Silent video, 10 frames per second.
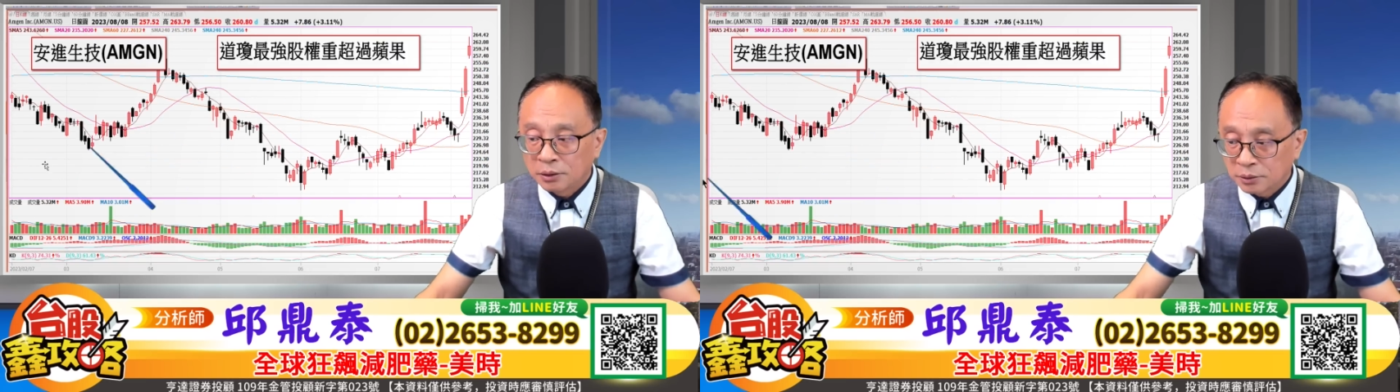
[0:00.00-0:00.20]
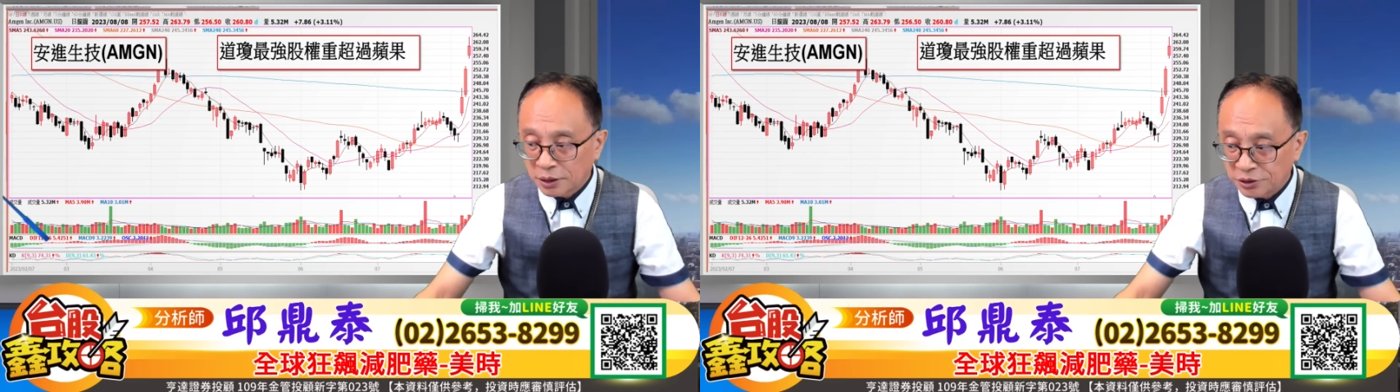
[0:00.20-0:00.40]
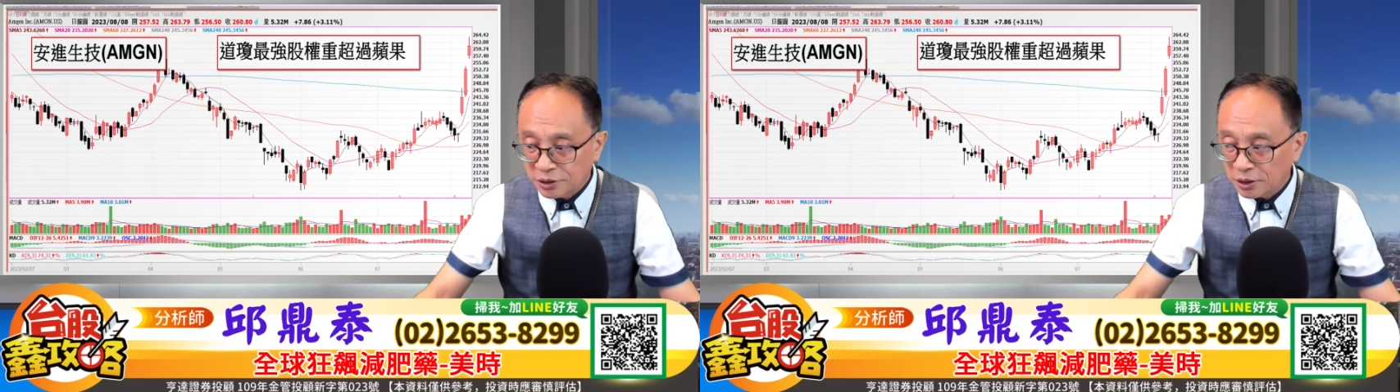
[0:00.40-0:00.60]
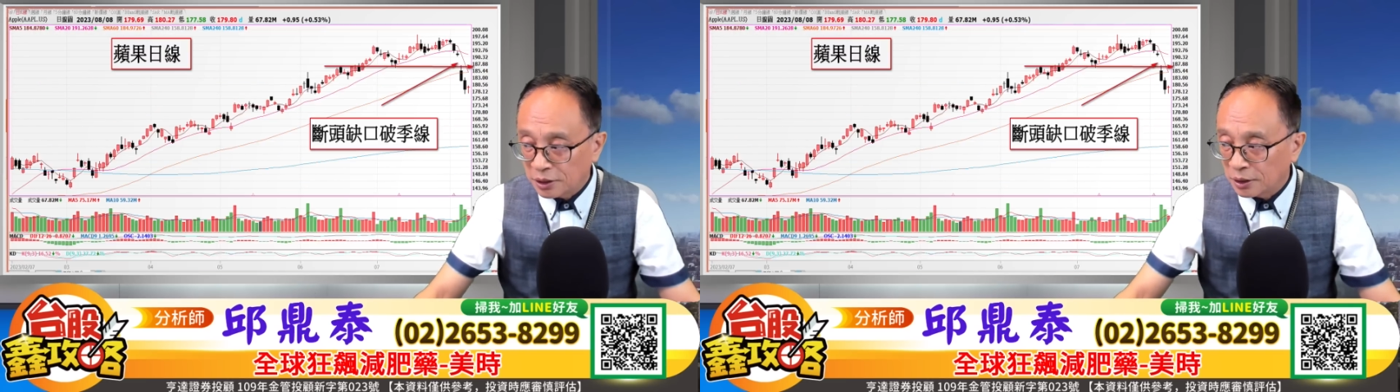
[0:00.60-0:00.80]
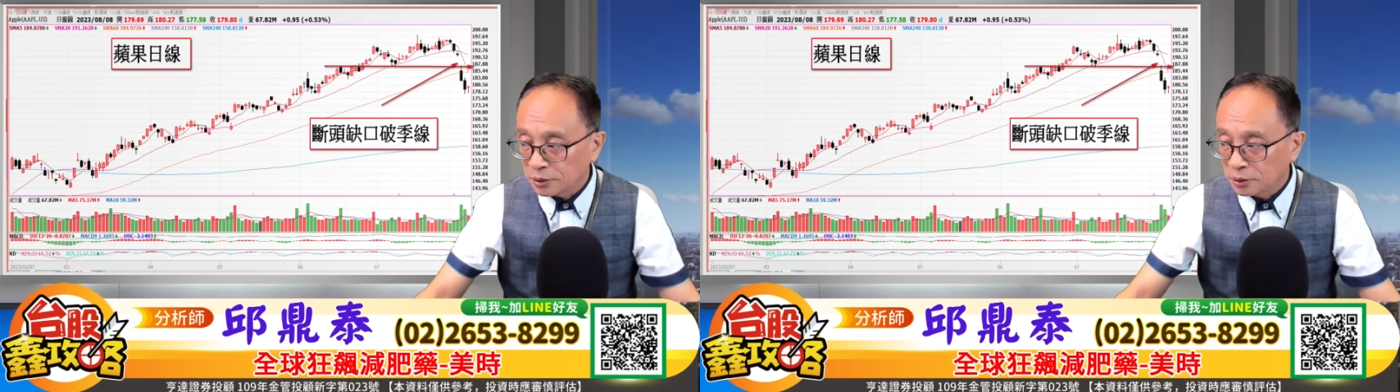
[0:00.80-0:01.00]
它是这个
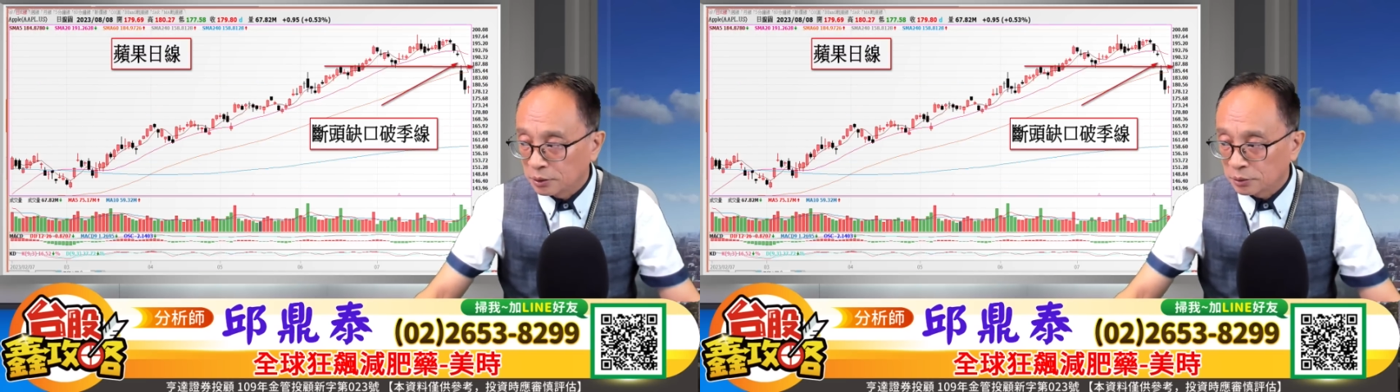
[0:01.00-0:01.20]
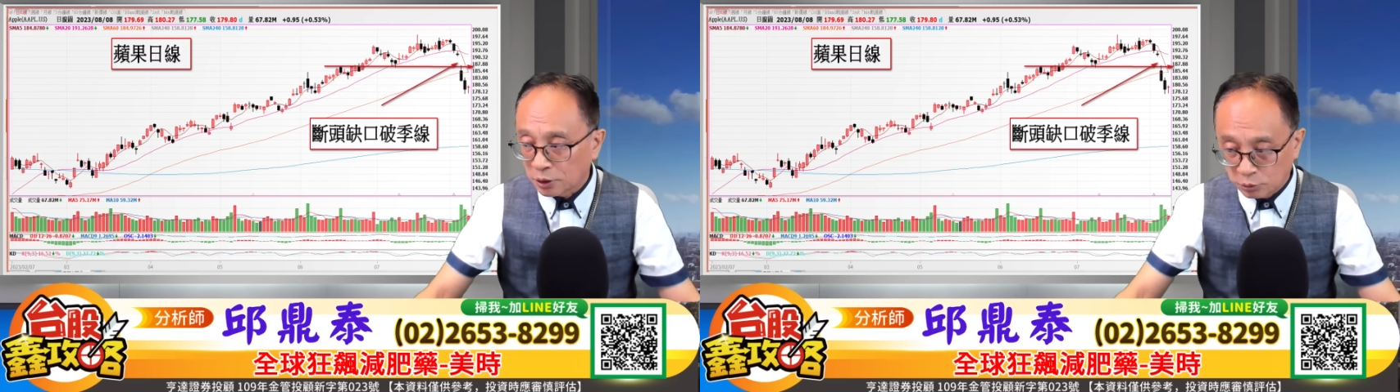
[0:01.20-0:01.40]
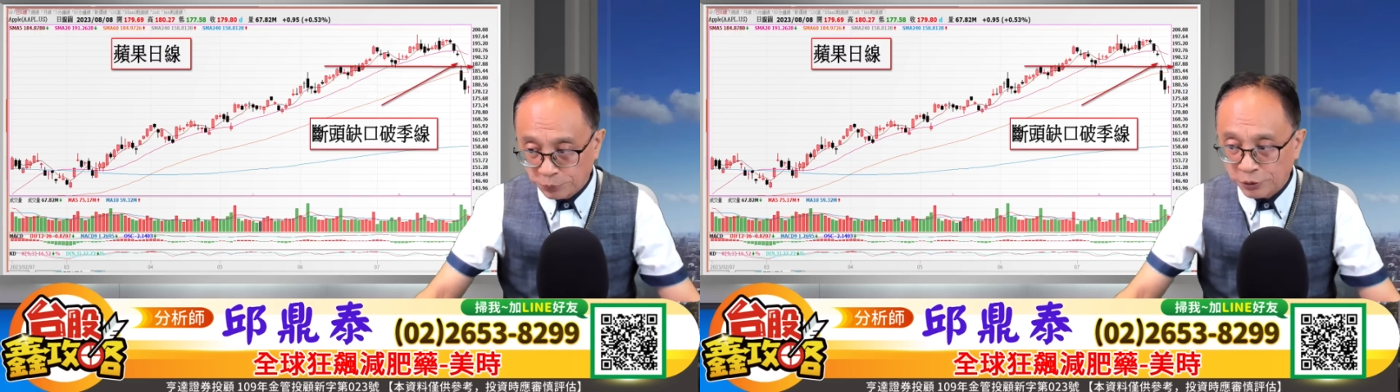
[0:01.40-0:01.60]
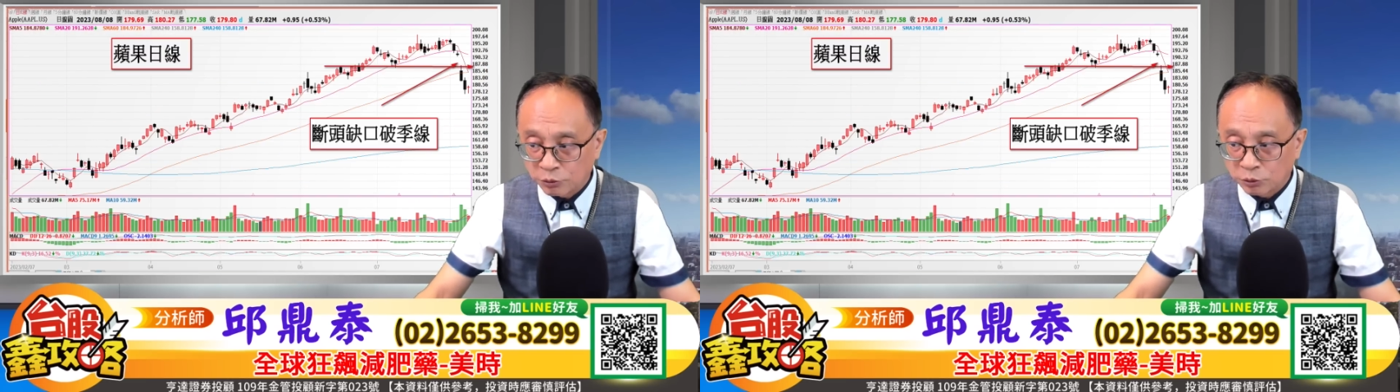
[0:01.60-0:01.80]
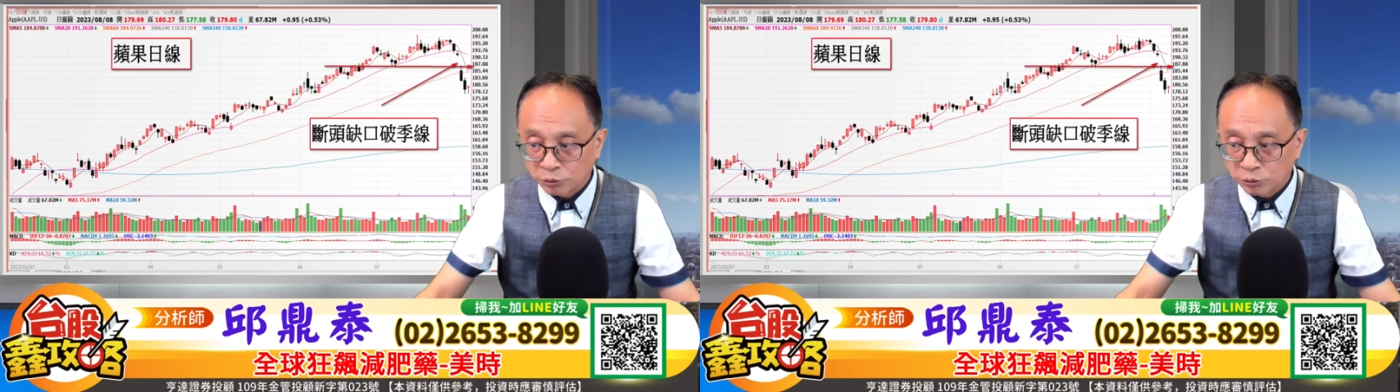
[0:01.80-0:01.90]
样子。倒数苹果，